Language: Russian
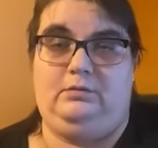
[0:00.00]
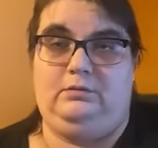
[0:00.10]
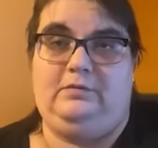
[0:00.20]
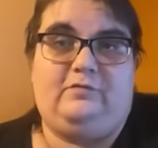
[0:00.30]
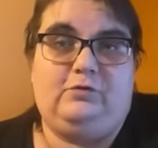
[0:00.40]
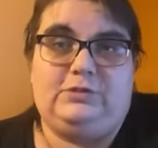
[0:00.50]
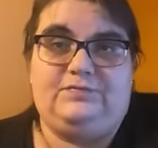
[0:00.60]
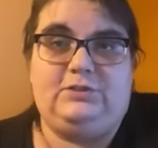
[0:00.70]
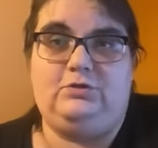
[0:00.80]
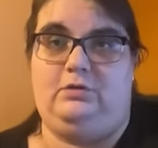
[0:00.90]
Угу. Вот и
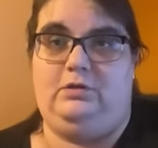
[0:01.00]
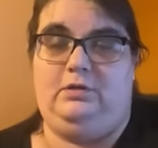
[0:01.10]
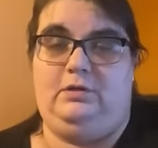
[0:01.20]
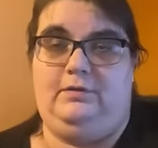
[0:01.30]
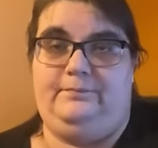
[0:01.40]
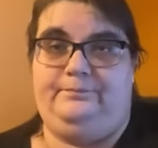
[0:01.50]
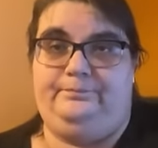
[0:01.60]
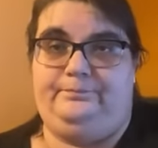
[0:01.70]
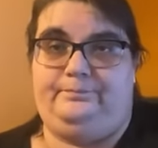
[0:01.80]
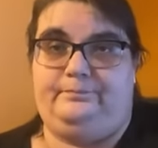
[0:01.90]
все.
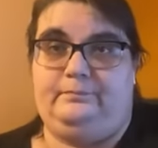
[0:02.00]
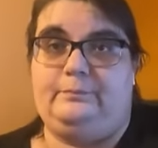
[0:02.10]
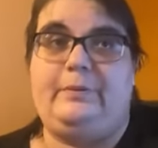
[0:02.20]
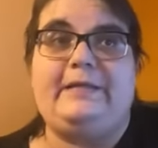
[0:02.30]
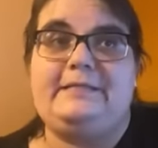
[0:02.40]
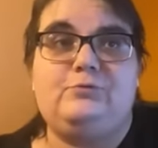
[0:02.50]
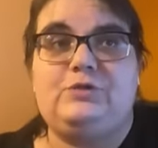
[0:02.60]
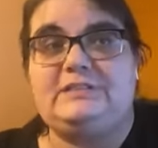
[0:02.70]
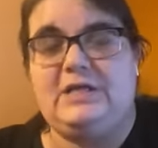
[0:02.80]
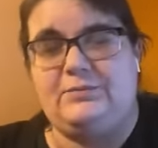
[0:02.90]
Поэтому,
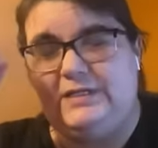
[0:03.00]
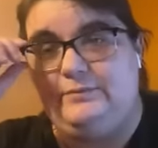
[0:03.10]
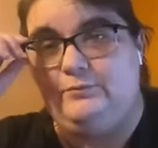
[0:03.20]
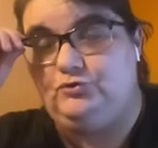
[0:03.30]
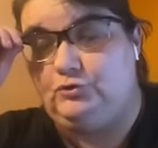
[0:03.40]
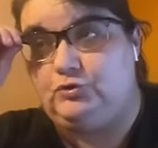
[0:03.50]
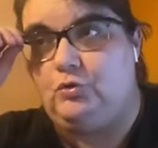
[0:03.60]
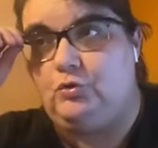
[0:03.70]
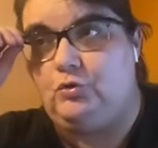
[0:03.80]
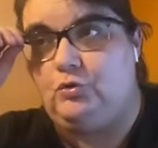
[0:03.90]
на самом деле, можно
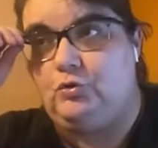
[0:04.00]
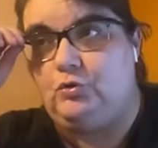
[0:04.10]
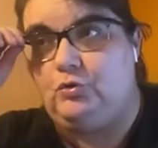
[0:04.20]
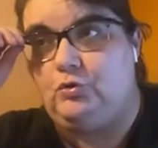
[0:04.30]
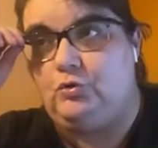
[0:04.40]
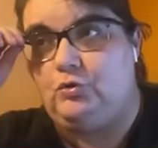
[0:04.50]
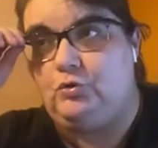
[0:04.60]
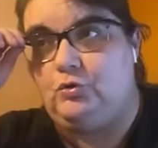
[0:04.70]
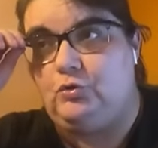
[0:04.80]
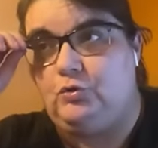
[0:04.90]
сколько
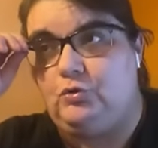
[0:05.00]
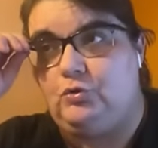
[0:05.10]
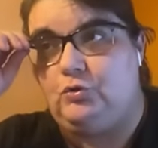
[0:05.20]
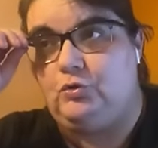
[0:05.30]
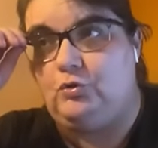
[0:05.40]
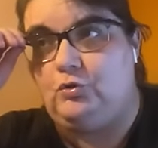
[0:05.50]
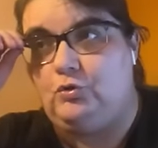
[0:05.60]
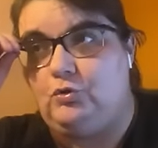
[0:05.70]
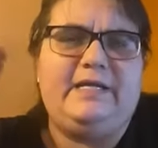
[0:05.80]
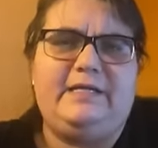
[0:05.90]
сколько
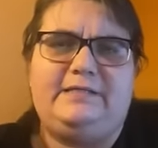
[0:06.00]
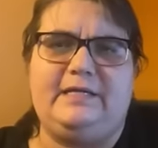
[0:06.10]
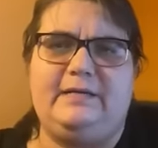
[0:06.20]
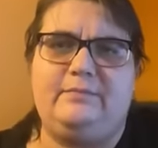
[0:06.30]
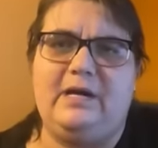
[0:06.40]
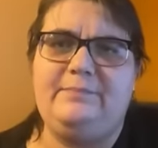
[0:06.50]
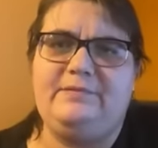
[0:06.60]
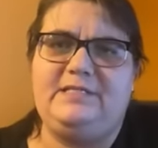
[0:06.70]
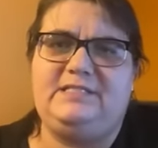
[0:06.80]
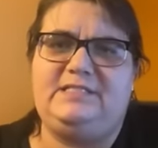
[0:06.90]
угодно заниматься там
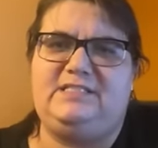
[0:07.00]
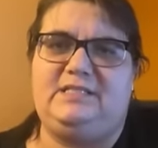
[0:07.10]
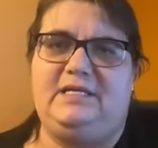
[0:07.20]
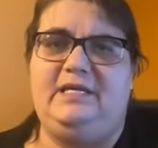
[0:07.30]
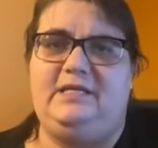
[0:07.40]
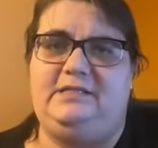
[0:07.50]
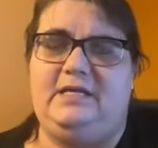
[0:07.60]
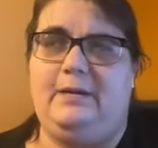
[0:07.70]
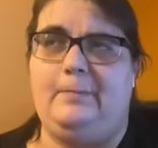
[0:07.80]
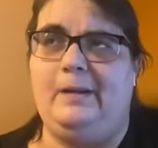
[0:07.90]
просвещением,
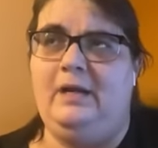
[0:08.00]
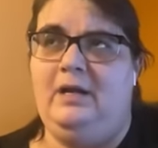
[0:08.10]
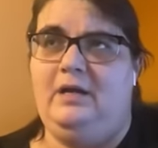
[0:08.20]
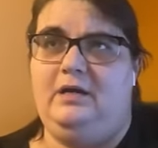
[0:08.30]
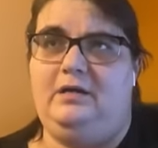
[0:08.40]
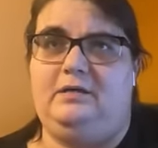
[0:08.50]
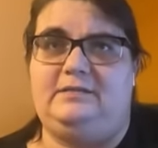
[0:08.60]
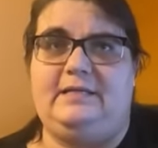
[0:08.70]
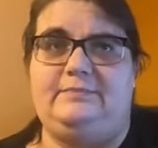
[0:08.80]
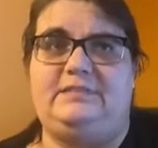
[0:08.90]

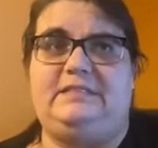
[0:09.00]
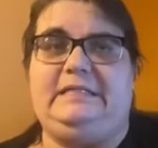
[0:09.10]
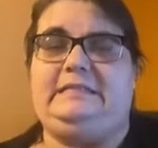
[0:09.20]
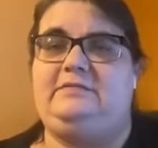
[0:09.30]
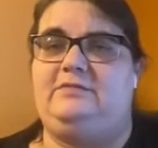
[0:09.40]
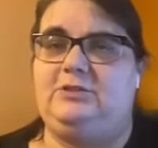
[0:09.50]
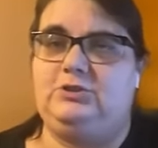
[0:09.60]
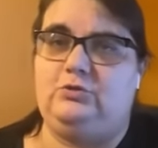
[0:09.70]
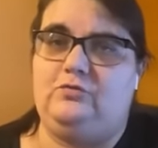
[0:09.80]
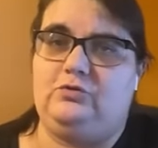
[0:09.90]
объяснением, э, там
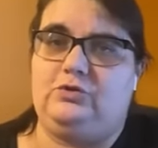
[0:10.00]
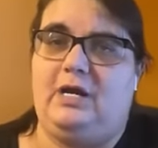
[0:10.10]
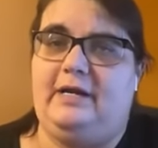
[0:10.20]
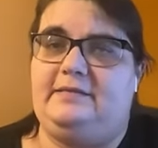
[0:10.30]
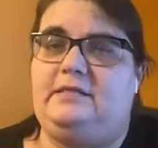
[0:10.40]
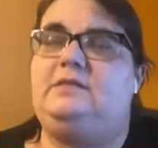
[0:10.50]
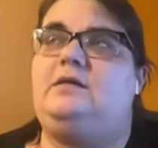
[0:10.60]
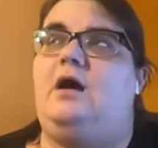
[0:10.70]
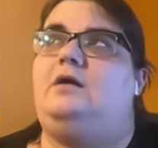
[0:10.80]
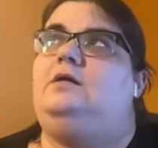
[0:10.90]
сетовать, что вот как
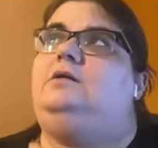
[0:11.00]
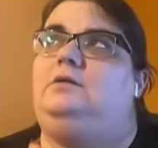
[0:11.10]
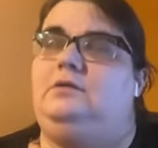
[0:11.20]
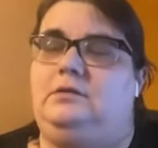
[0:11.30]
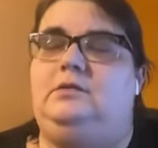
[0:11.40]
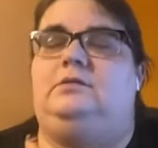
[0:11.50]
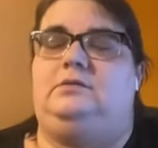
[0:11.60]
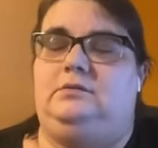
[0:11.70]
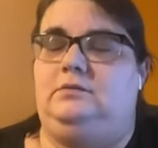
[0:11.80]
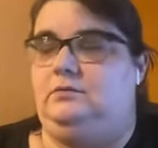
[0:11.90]
это так,
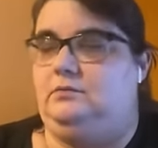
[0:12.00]
э,